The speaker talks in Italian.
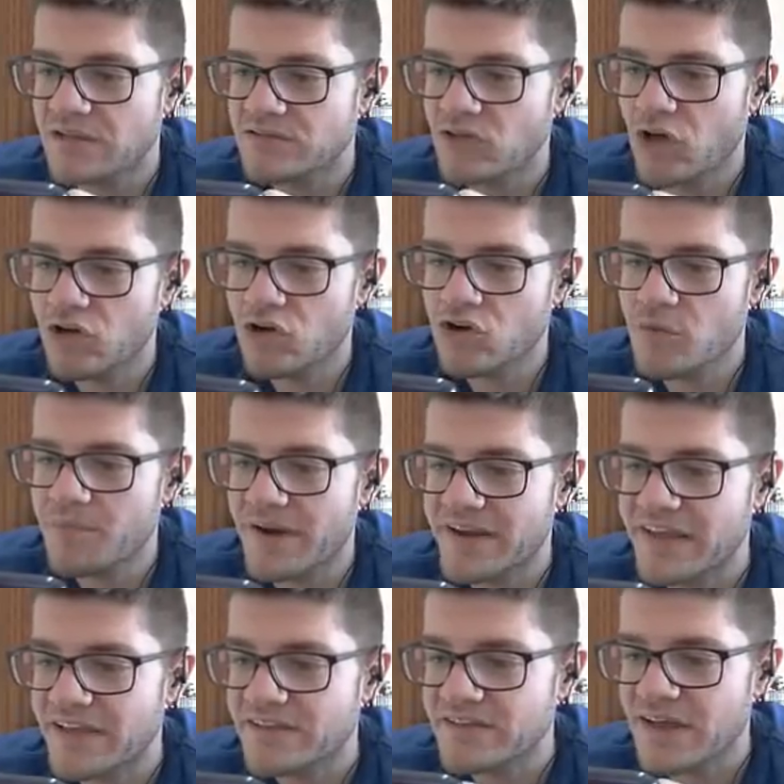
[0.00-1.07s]
No, non rompere
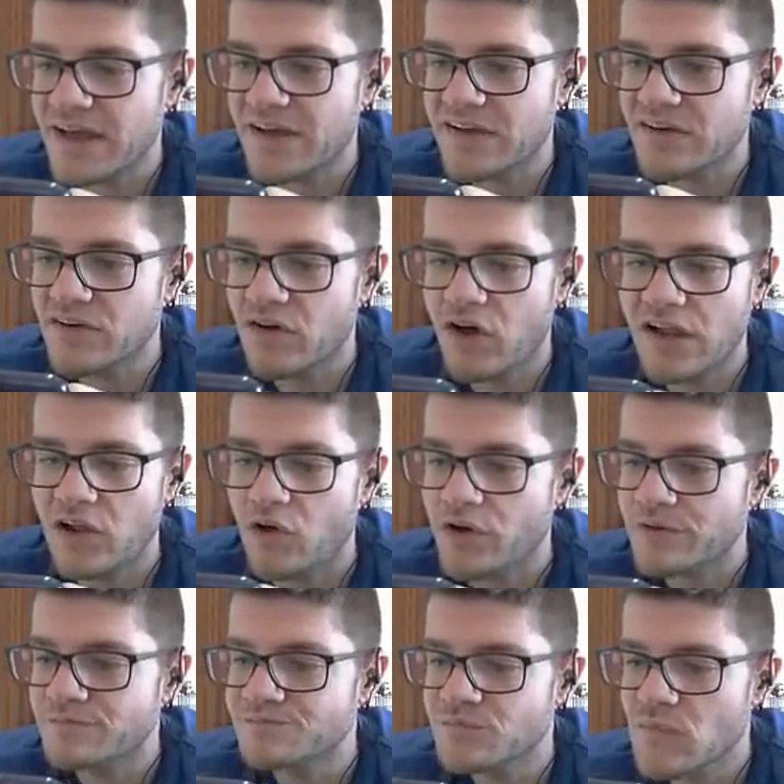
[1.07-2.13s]
niente. Allora.
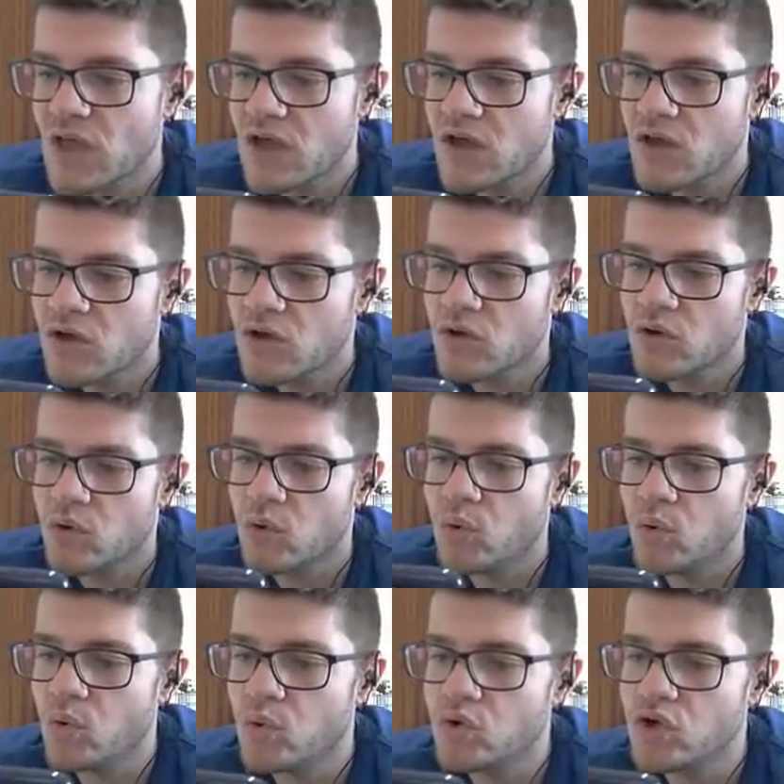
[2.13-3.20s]

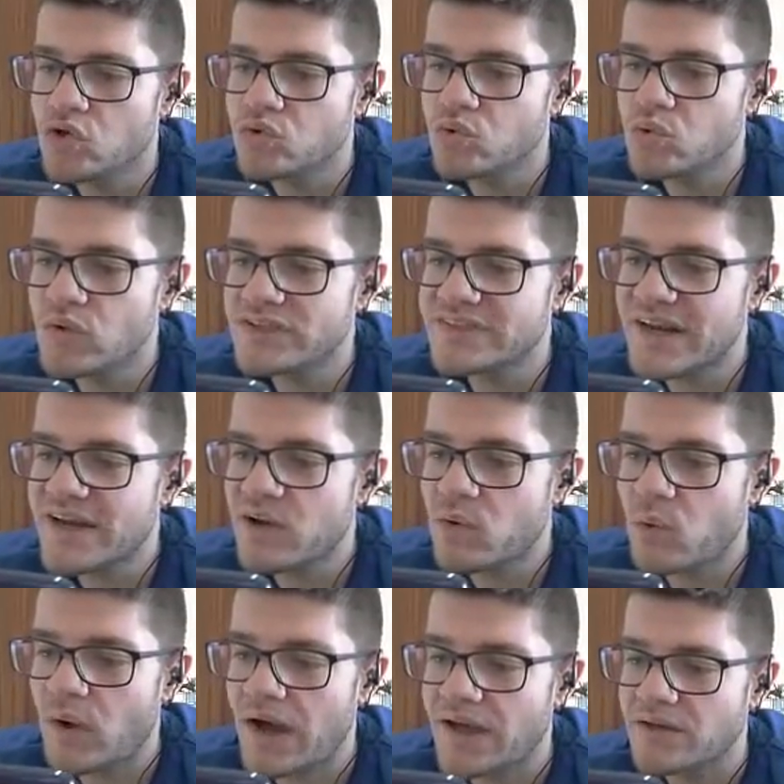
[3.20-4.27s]
uno, due, tre,
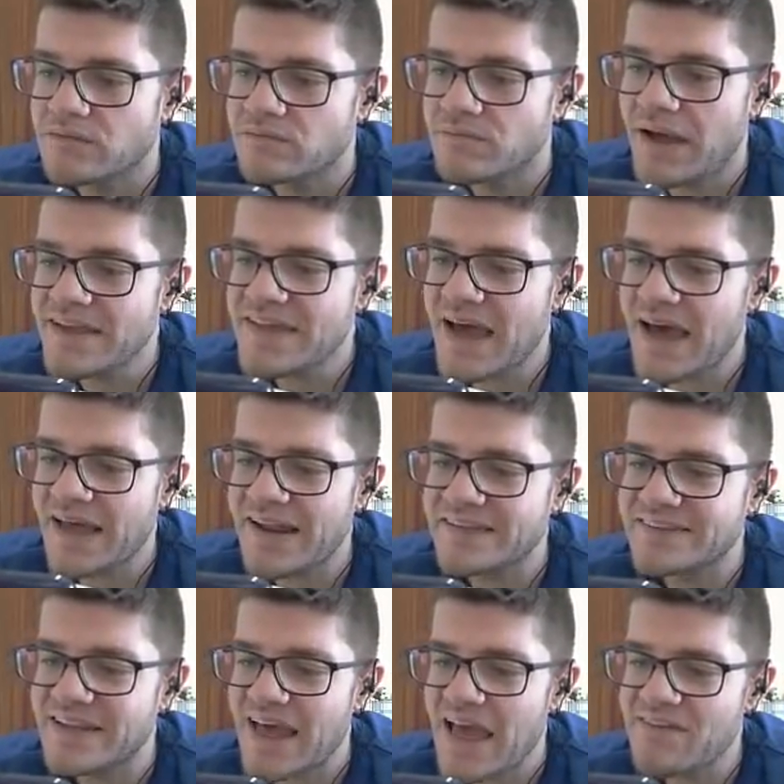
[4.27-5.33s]
qua. Maiale,
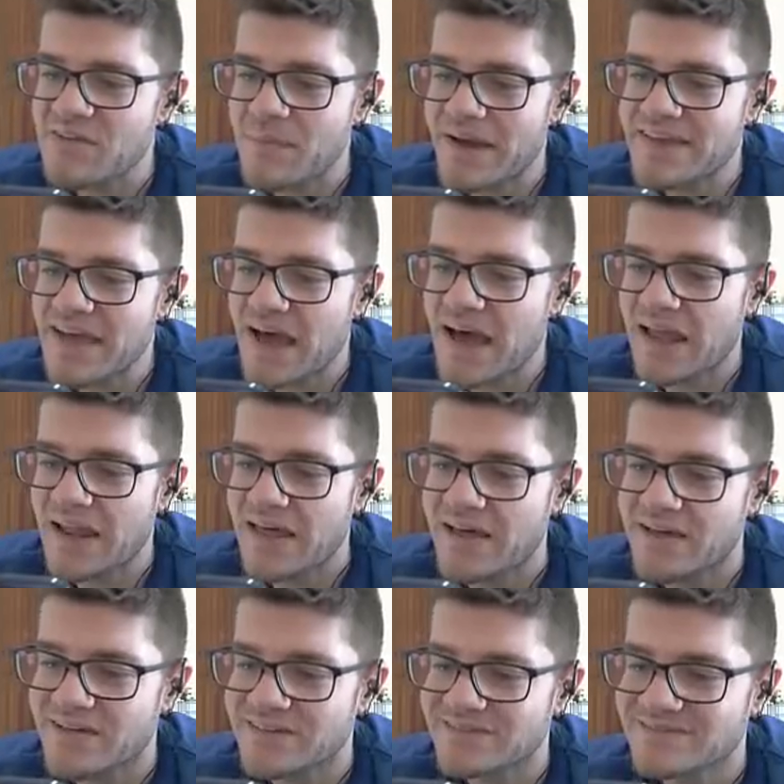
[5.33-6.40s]
ti levi, maiale.
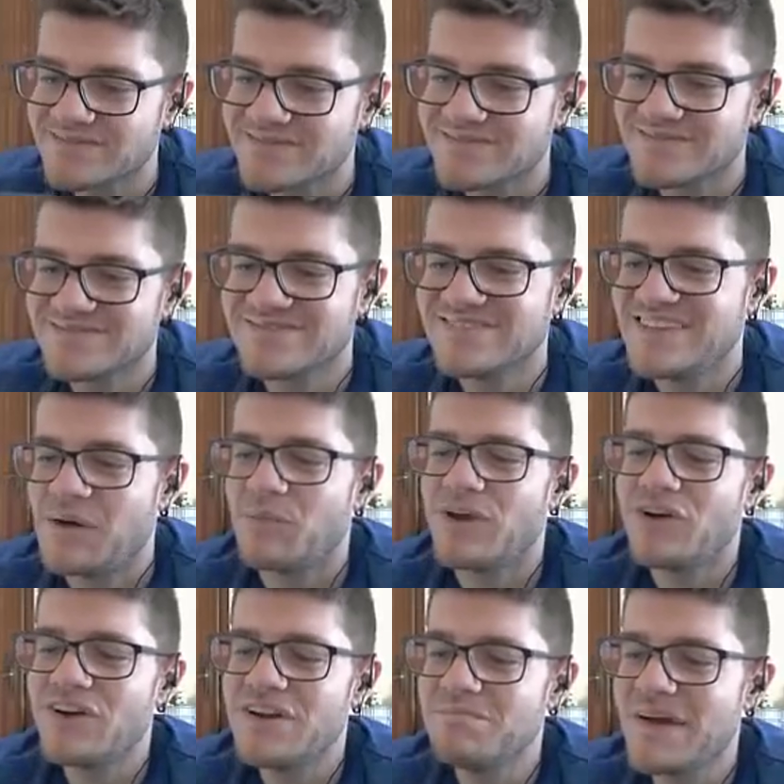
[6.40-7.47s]
Chiamo pure
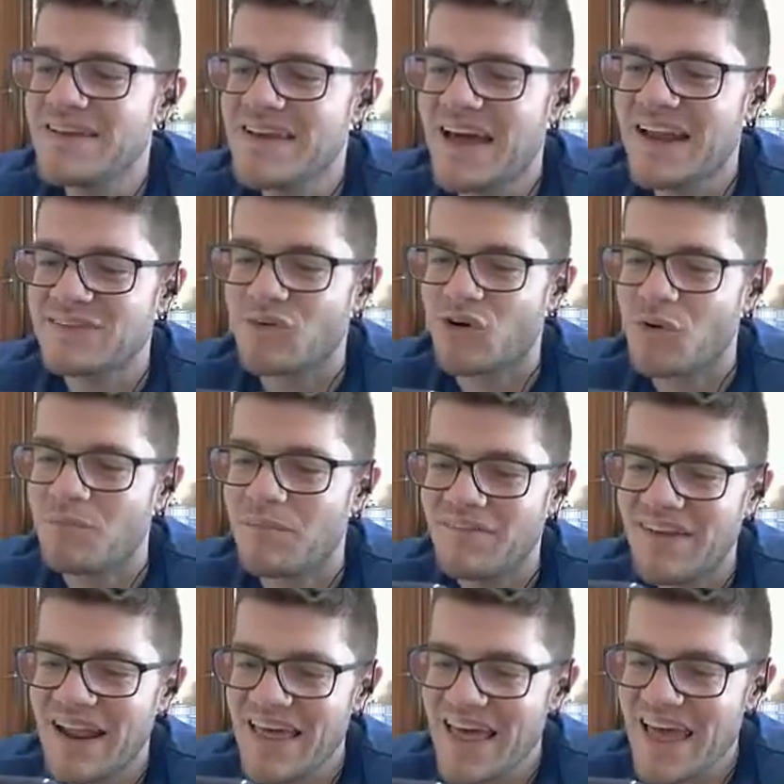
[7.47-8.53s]
con il maiale, devo
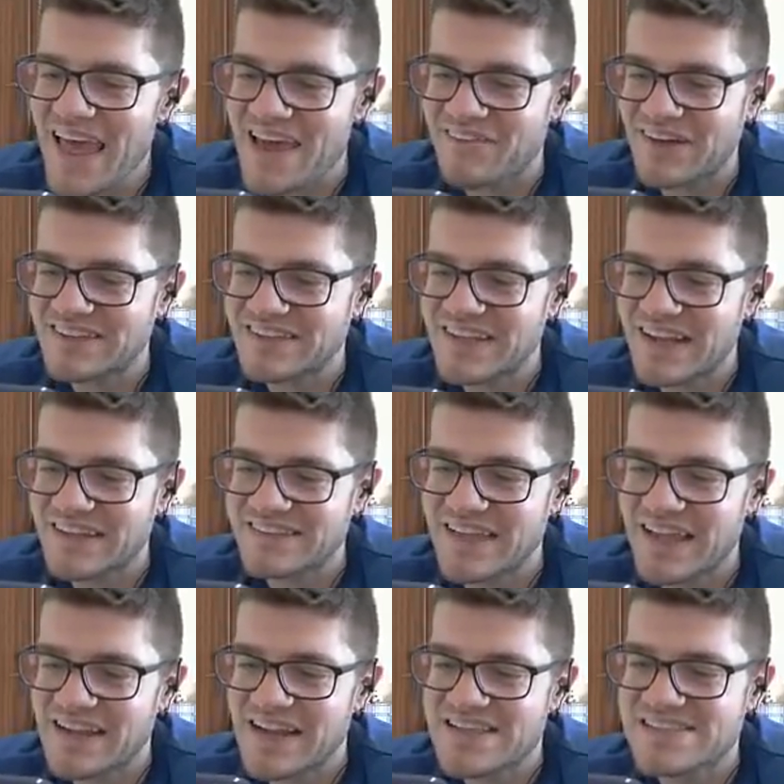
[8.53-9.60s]
combattere. Ma levati da,
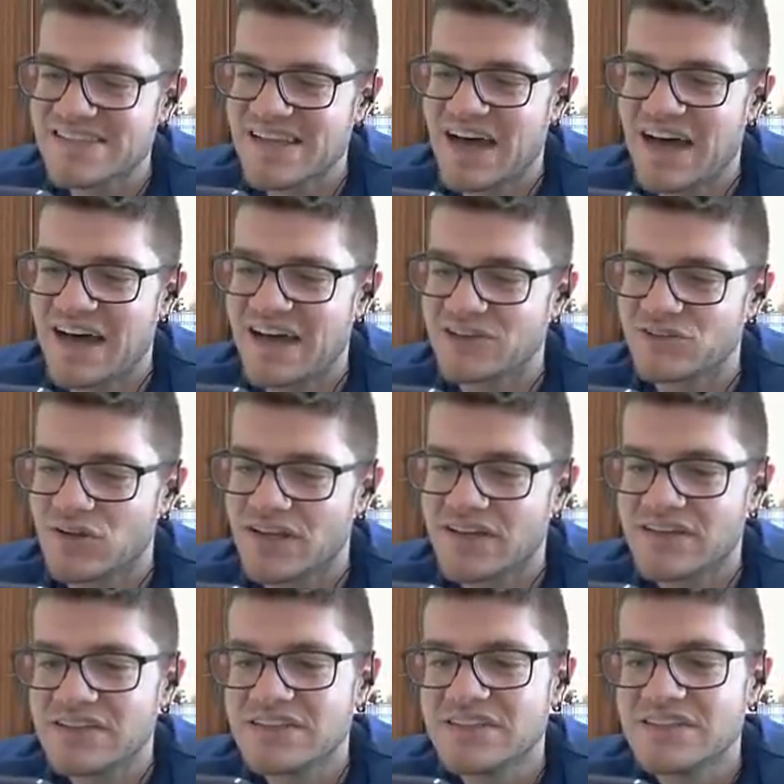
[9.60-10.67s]
dalle scatole.
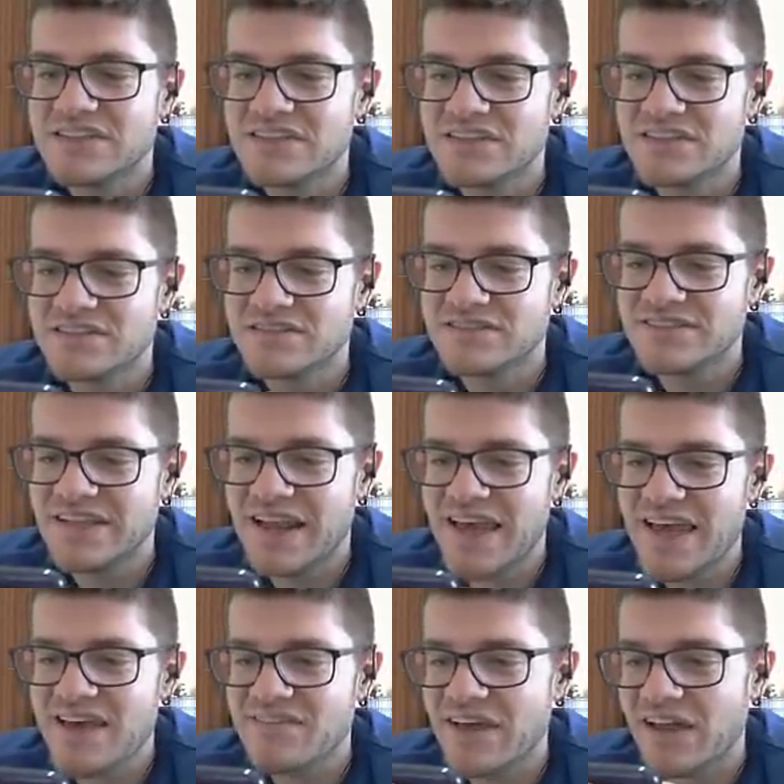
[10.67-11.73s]
Ti
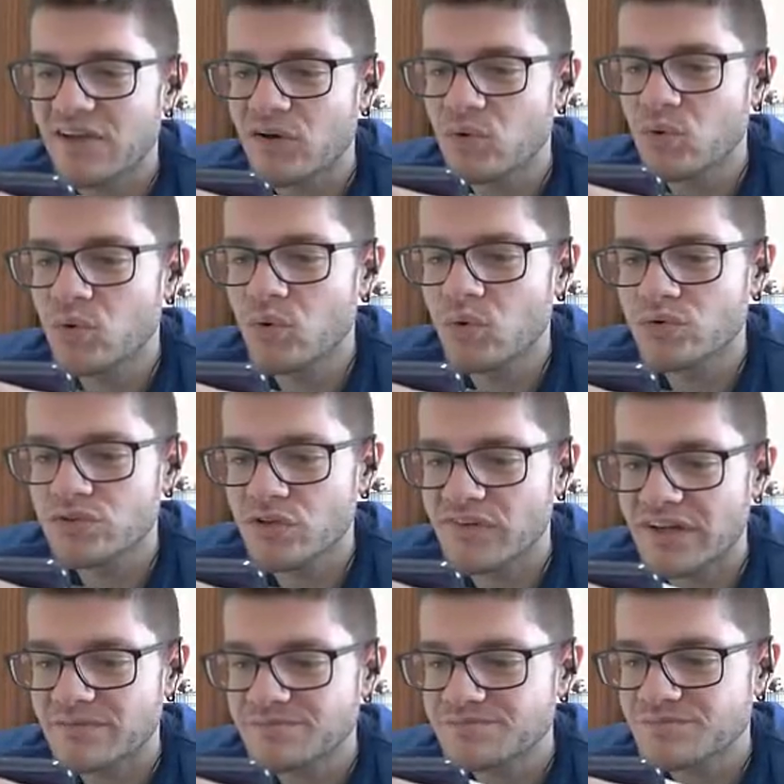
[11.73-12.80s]
levi. Allora, uh,
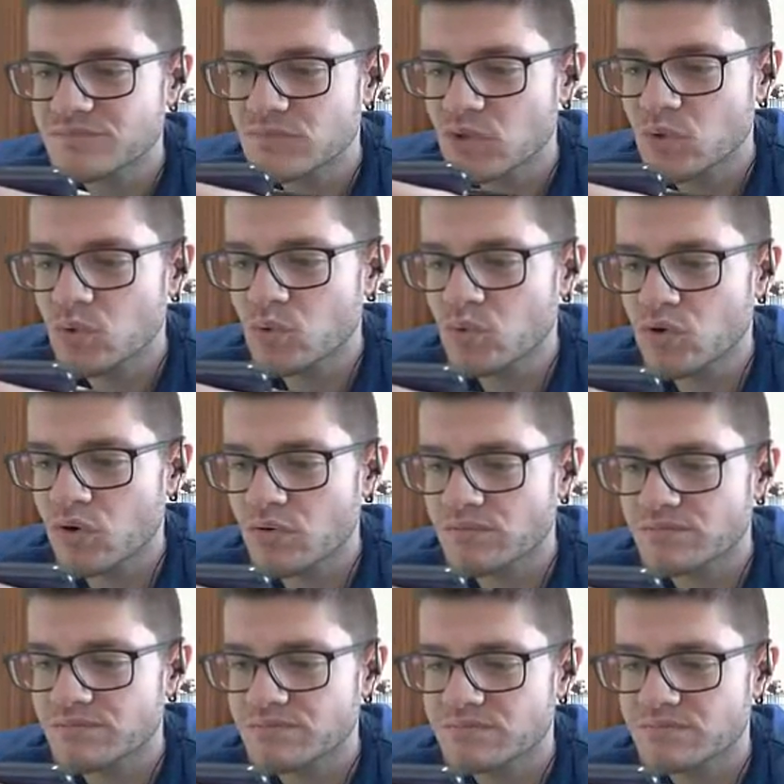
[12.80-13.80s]
dov'è? Uno.